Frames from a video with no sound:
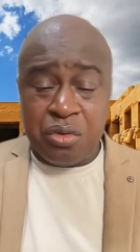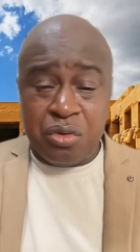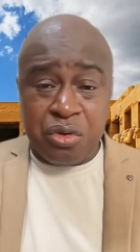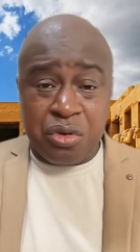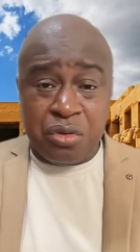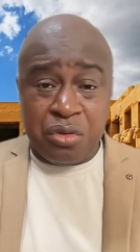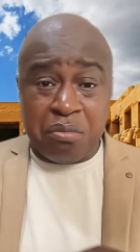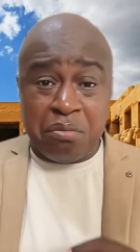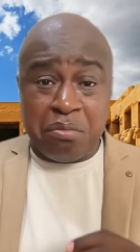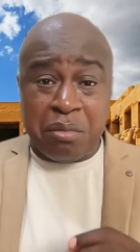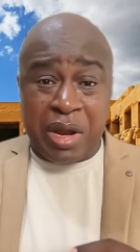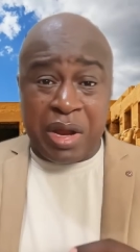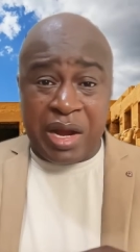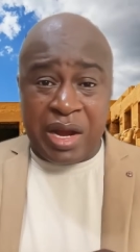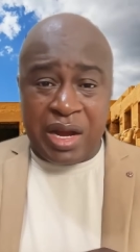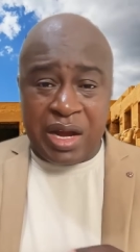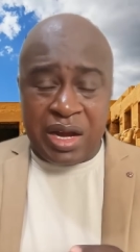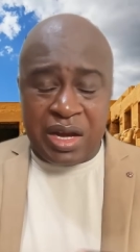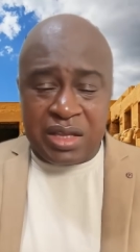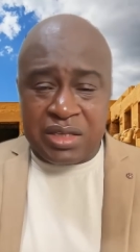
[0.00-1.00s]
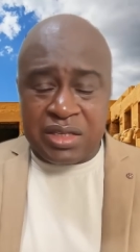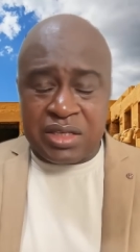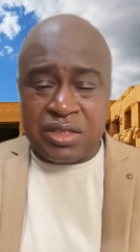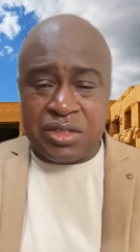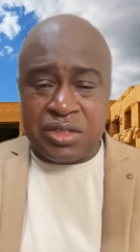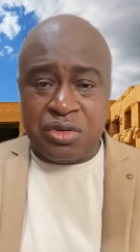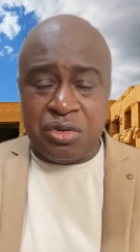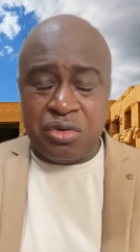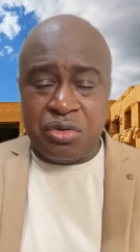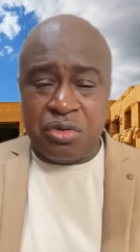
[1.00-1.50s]
Une
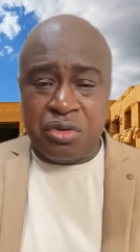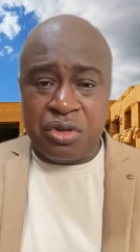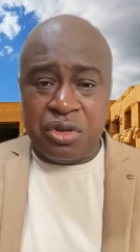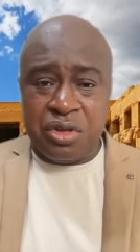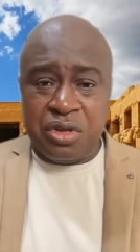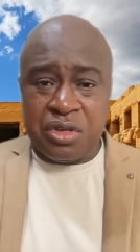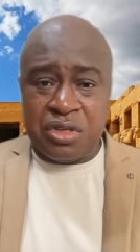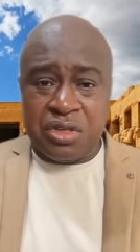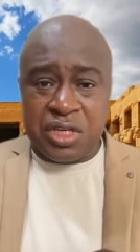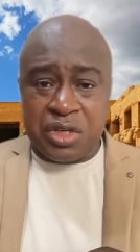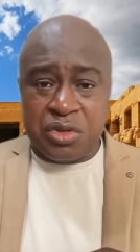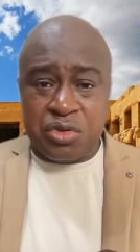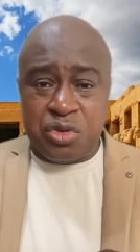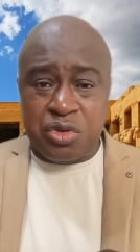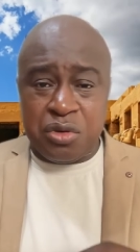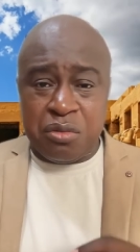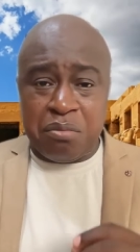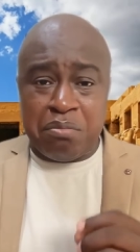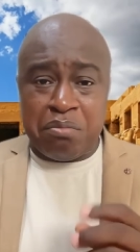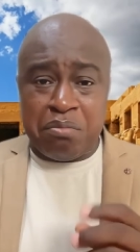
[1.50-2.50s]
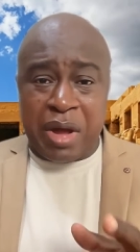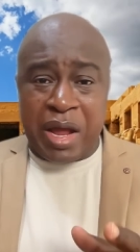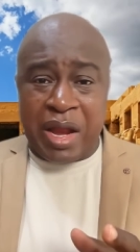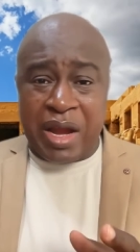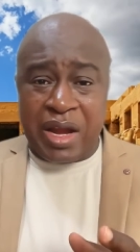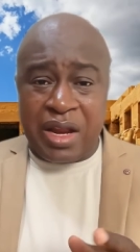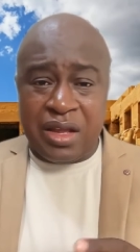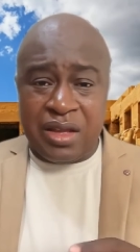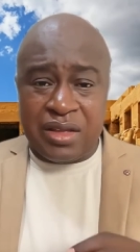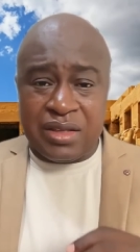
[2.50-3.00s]
malédiction, c'est une
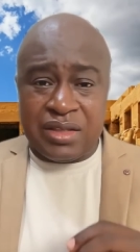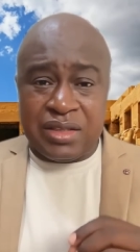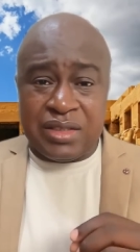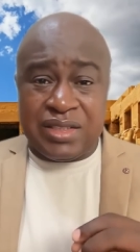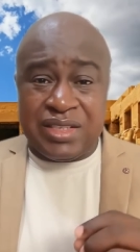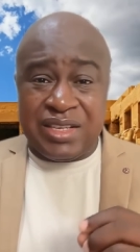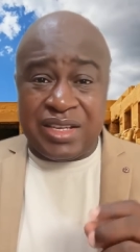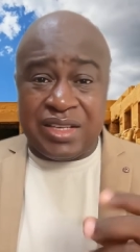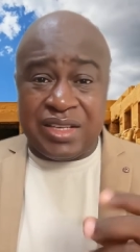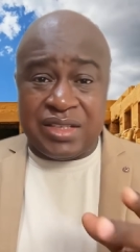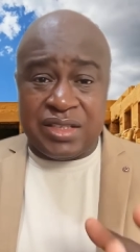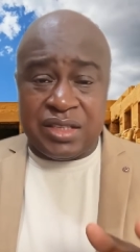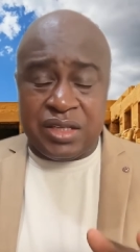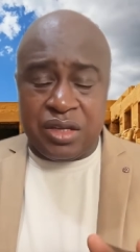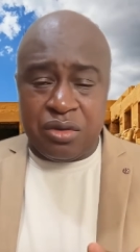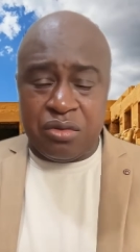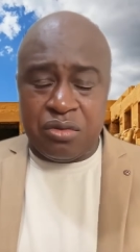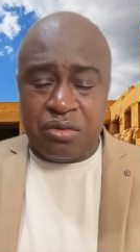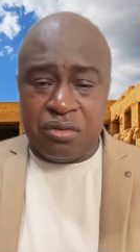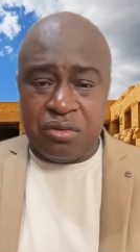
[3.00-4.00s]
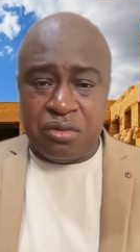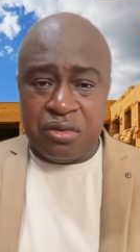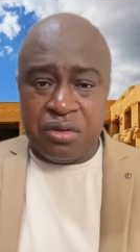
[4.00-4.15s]
maldiction.